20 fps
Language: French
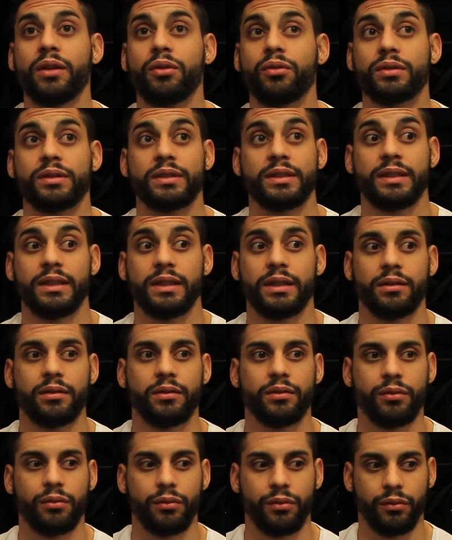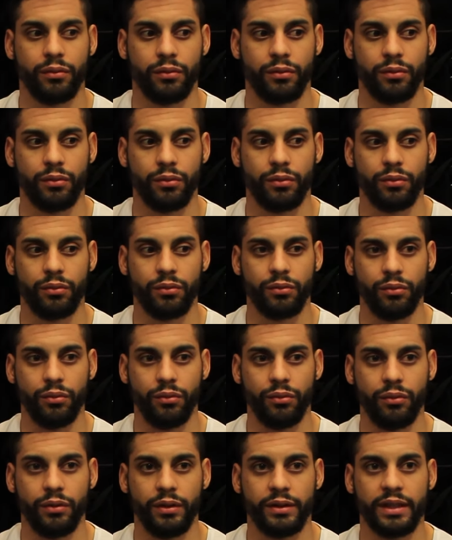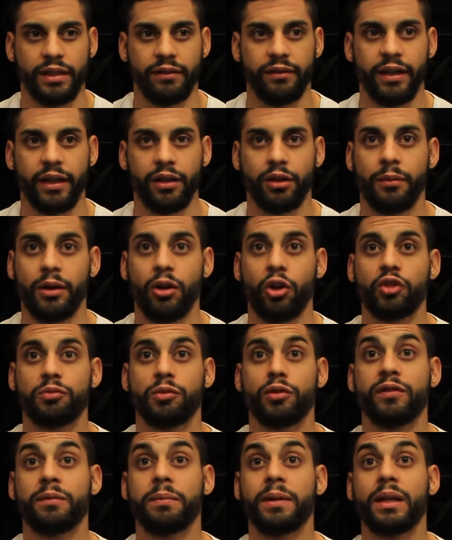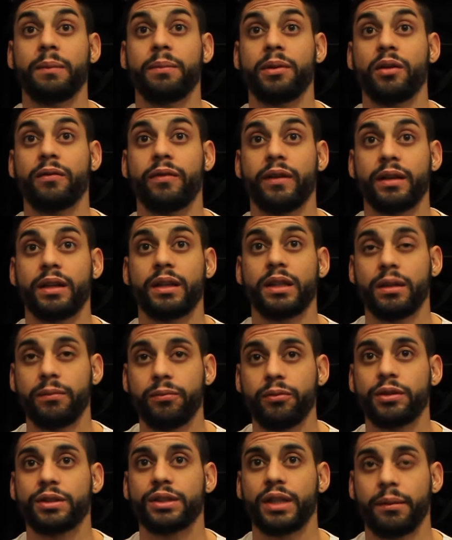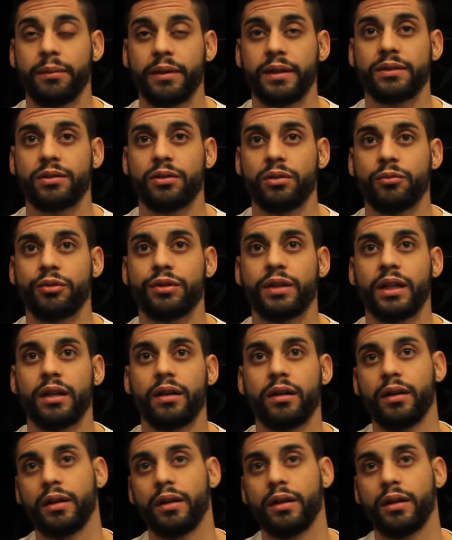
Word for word: donc si il s'avère que malheureusement on ne fait pas les playoffs avec l'équipe, oui je serai présent au mondial.